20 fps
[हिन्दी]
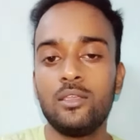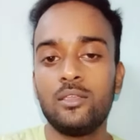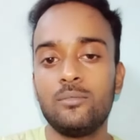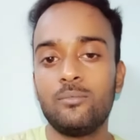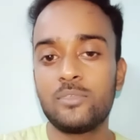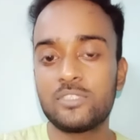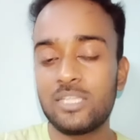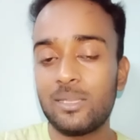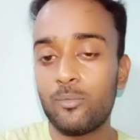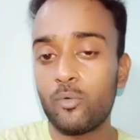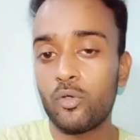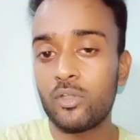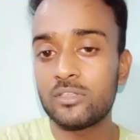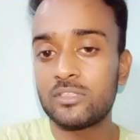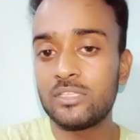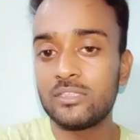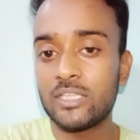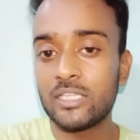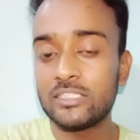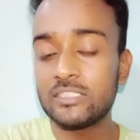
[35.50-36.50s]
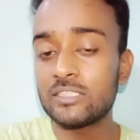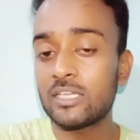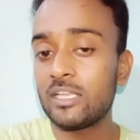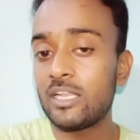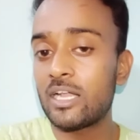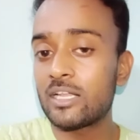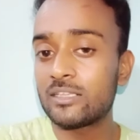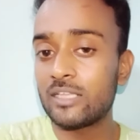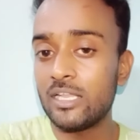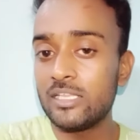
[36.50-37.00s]
मसल प्रोटीन सिंथेसिस
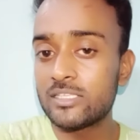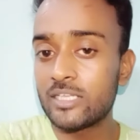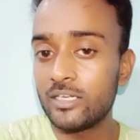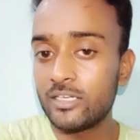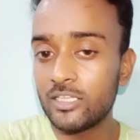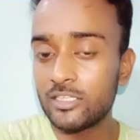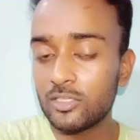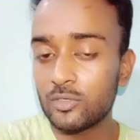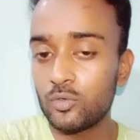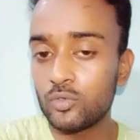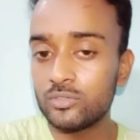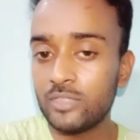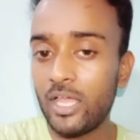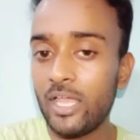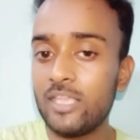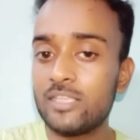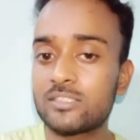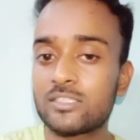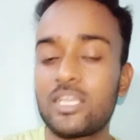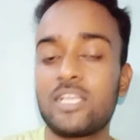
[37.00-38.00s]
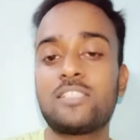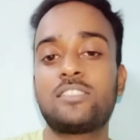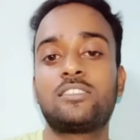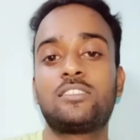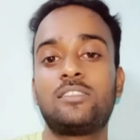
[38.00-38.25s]
अगले 48 घंटे तक होता है इसका